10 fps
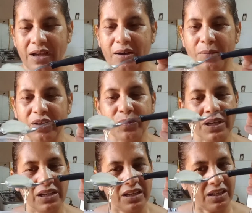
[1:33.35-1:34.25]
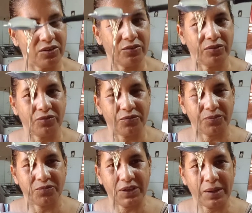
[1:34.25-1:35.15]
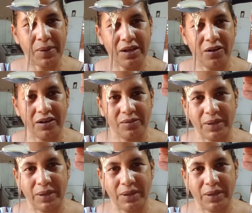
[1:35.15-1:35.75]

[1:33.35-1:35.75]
mais pequenininho fica melhor.